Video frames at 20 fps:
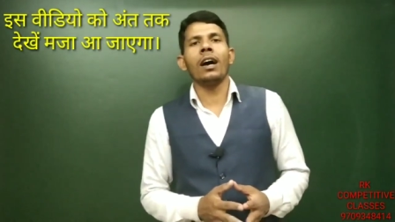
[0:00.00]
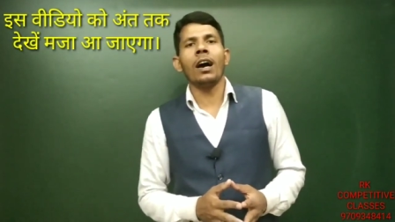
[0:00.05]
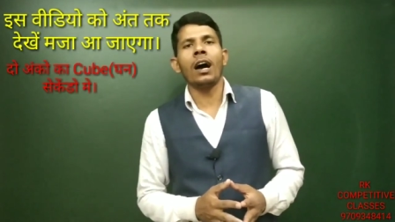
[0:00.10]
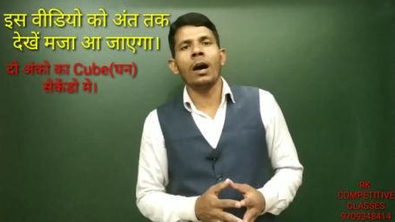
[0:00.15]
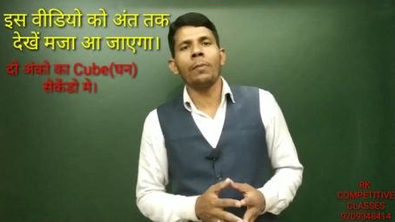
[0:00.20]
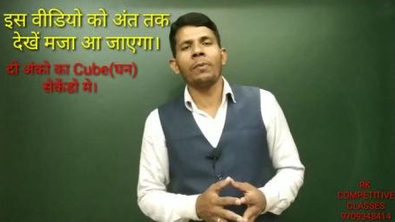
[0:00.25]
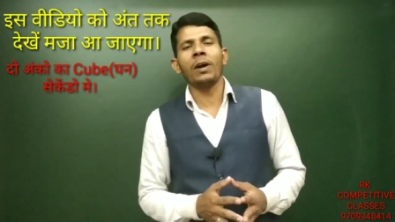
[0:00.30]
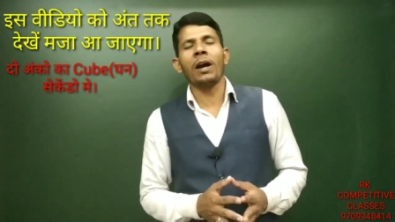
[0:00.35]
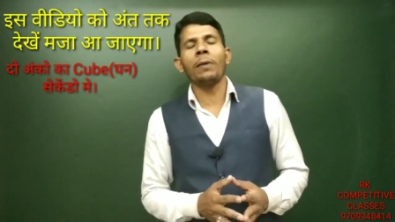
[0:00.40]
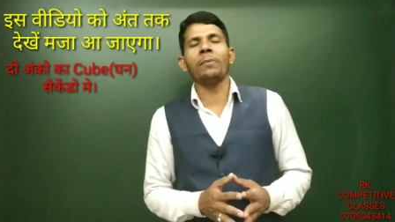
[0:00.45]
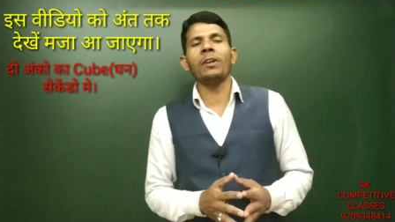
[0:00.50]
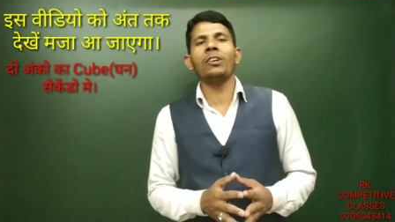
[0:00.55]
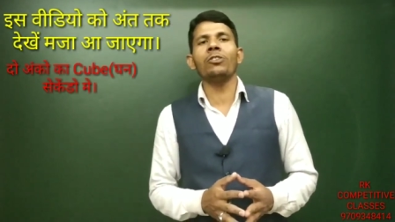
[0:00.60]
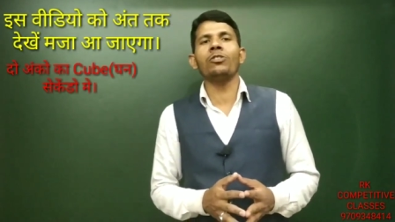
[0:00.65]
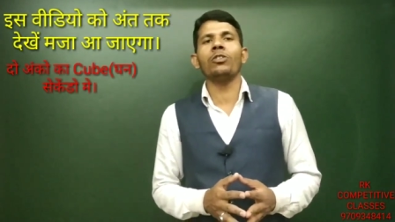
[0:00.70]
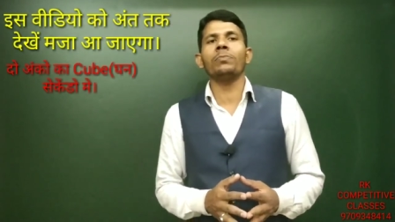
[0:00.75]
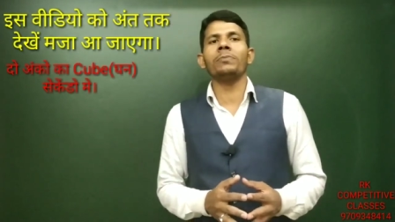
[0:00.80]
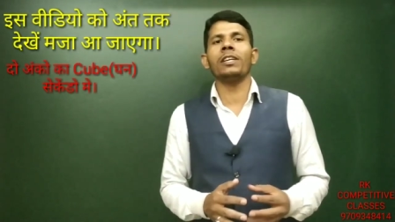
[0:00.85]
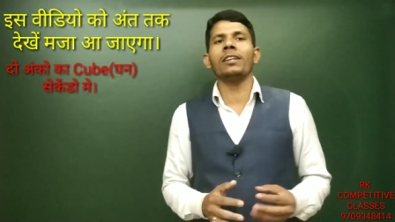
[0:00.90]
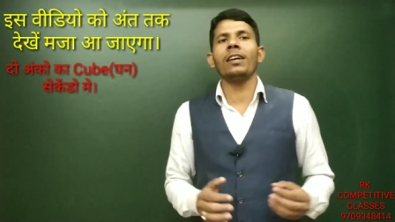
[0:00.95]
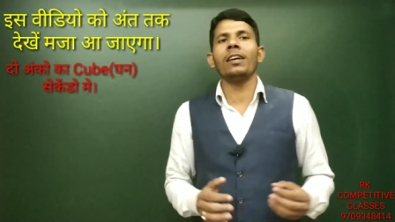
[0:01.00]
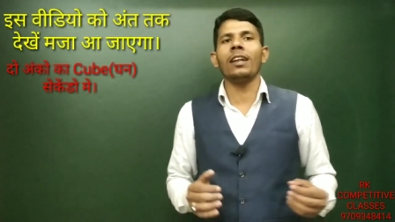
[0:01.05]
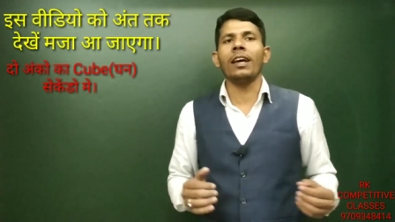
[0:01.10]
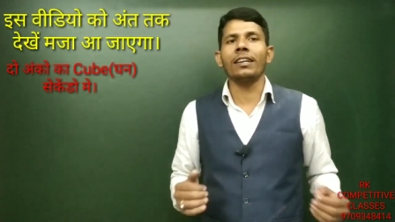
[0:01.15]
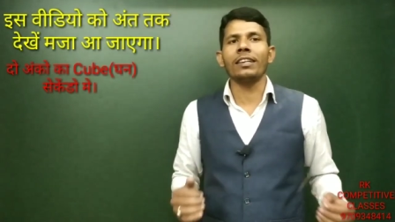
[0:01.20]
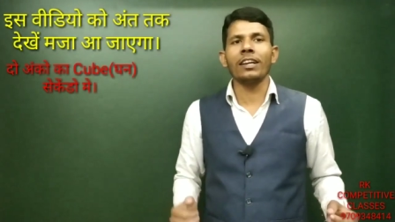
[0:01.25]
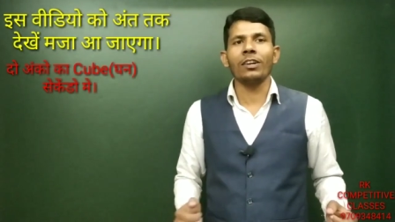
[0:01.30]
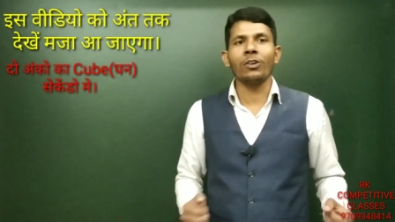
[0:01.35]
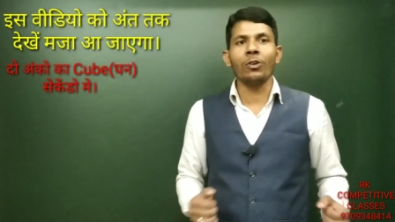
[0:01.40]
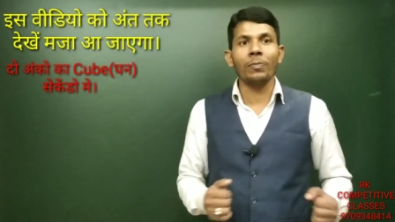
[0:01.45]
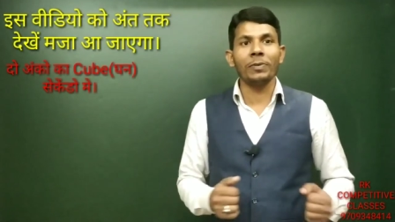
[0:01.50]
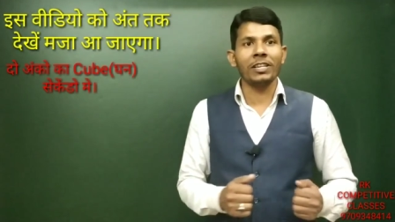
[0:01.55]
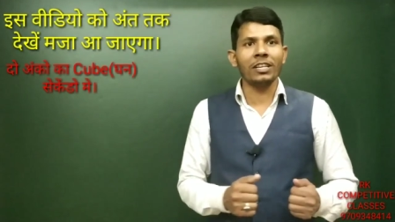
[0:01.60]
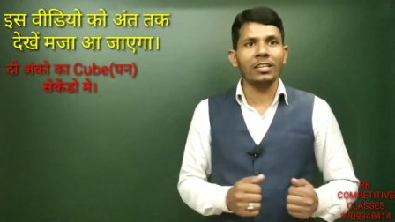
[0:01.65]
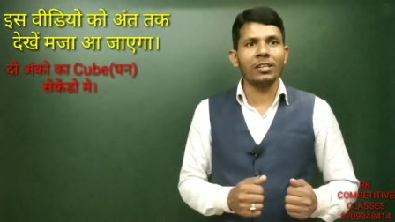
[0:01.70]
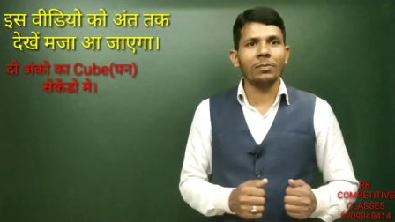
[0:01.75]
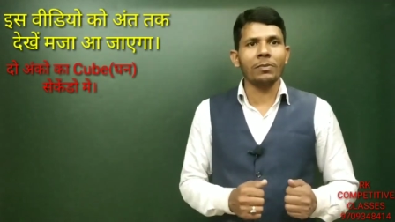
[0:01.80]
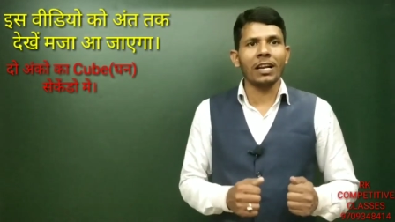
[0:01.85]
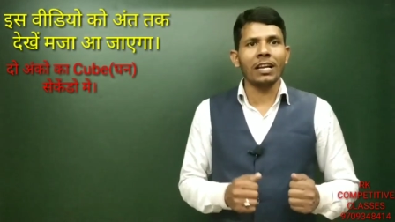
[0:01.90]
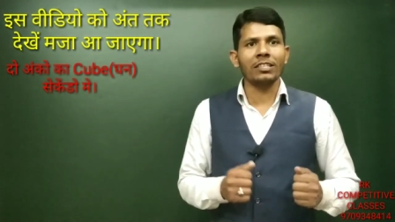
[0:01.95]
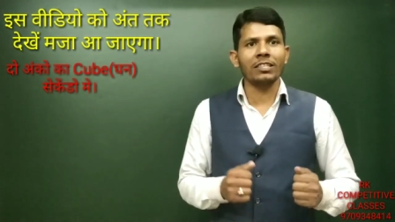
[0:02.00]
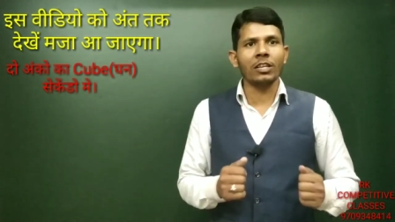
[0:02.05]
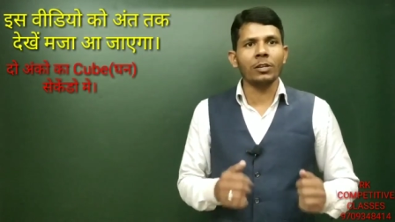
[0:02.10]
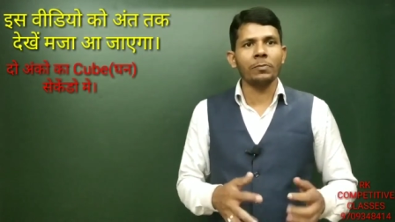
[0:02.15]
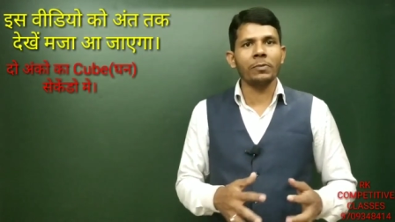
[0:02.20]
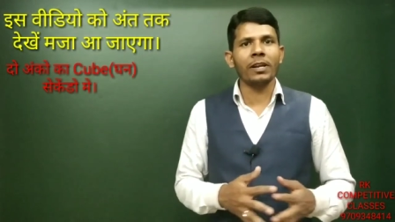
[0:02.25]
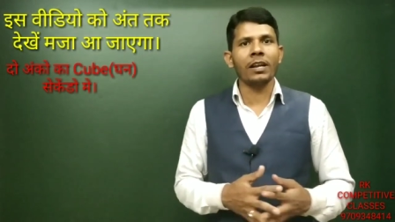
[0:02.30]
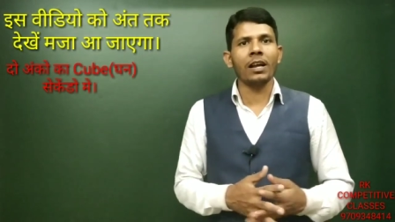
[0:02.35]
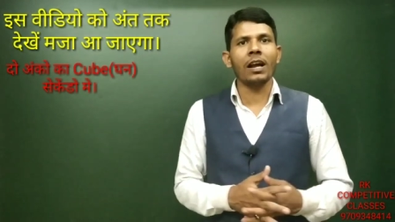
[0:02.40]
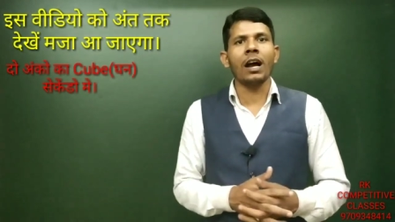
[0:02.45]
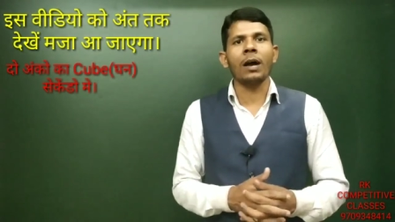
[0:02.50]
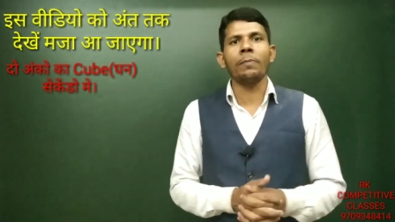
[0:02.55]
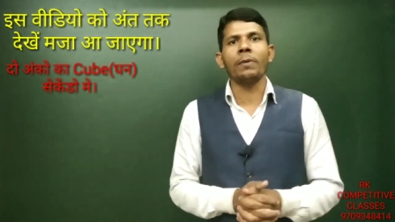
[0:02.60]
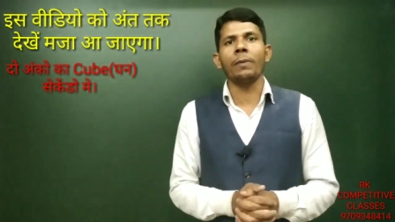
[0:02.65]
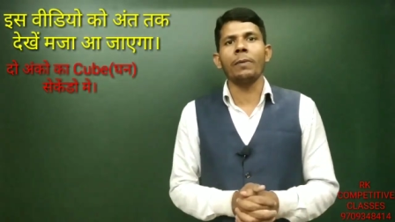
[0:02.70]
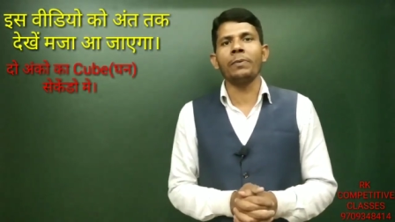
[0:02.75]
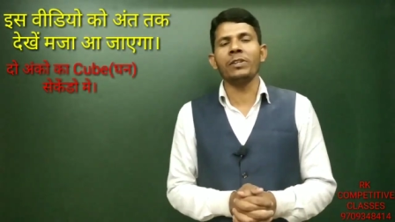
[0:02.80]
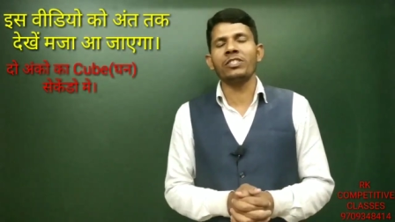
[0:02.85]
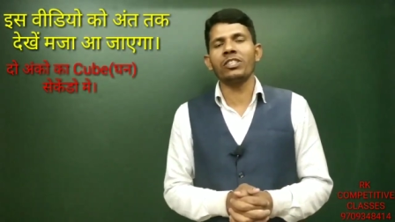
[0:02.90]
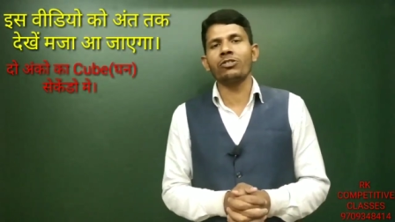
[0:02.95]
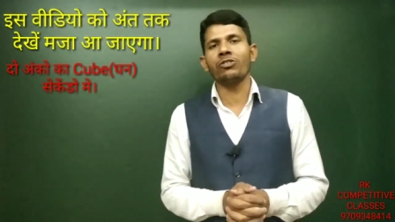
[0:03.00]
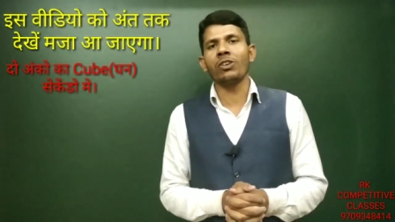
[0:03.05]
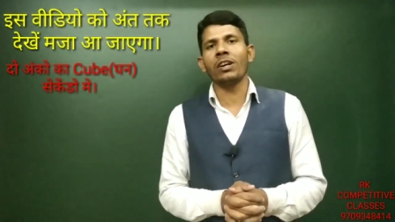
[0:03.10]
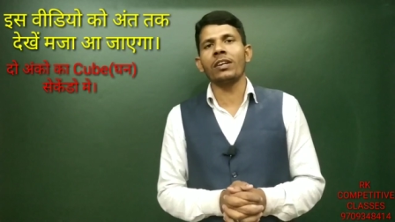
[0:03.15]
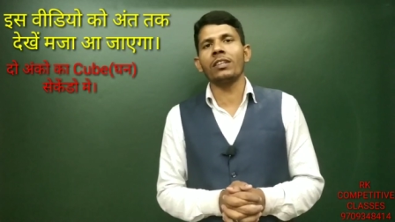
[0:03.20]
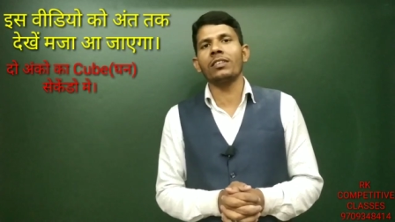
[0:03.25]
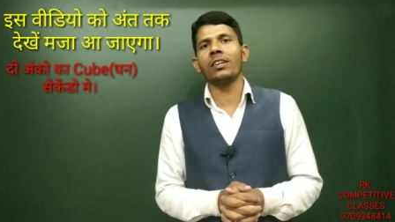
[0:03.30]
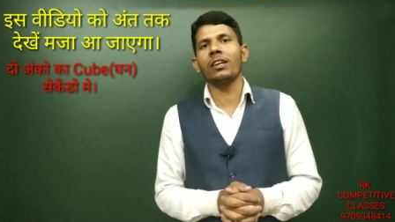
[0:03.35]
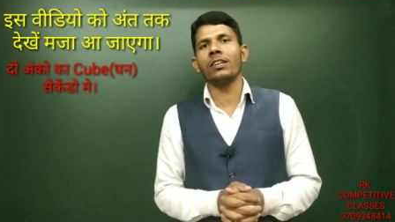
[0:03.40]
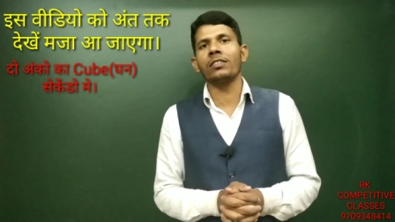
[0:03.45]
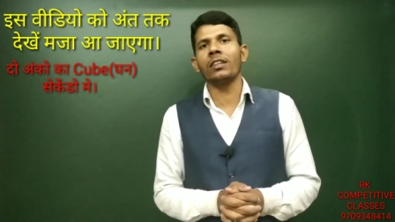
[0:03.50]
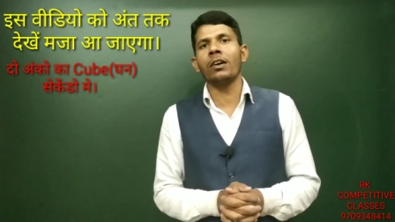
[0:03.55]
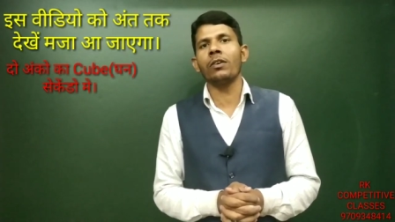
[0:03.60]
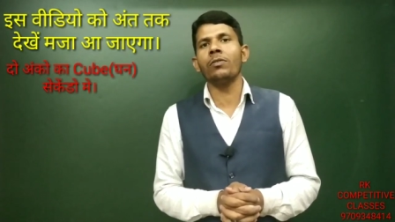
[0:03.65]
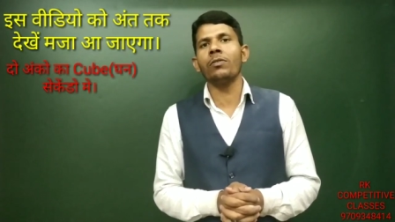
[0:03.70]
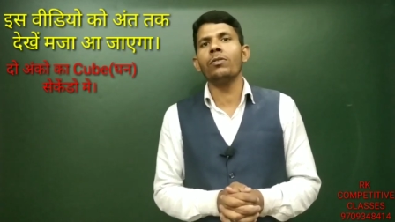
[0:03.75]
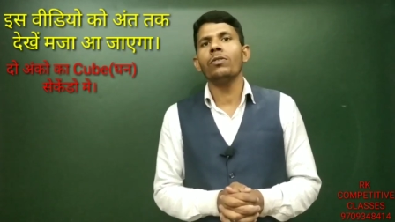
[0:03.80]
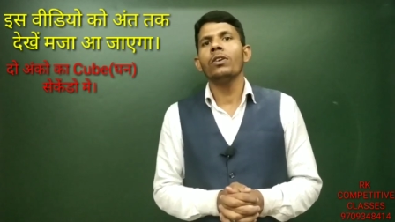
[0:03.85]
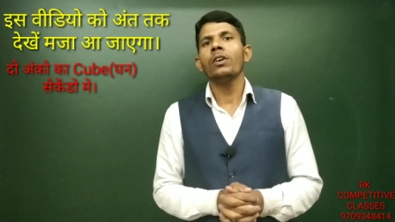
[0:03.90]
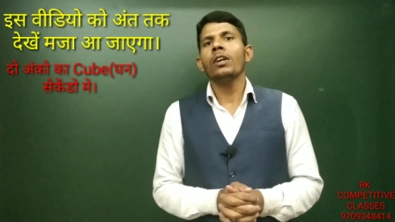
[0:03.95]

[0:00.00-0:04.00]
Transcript: आपका अपना यूट्यूब चैनल आर के कॉम्पिटेटिव क्लासेस में आपका फिर से स्वागत करता हूं